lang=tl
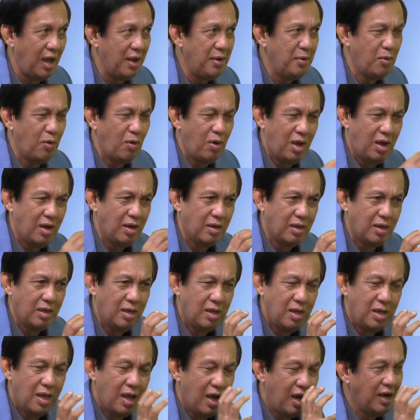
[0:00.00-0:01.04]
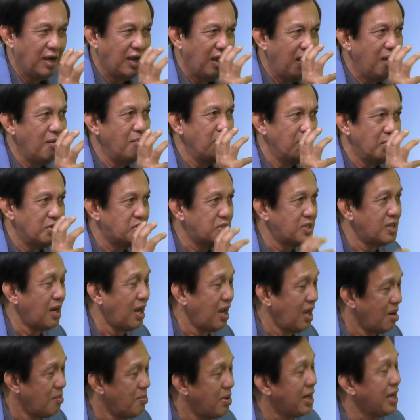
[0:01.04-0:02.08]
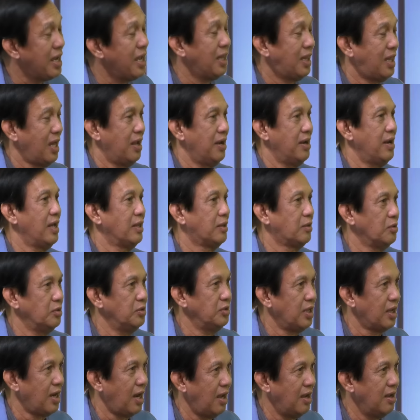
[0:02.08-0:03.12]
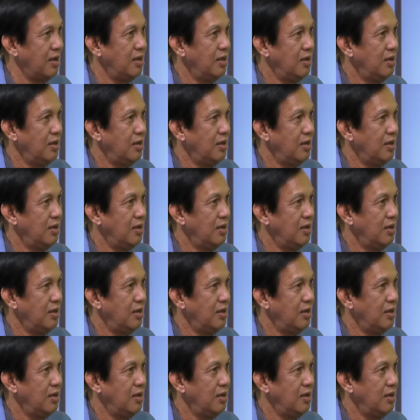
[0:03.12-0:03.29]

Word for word: Ano ang, ang image rin nga makita naton dira?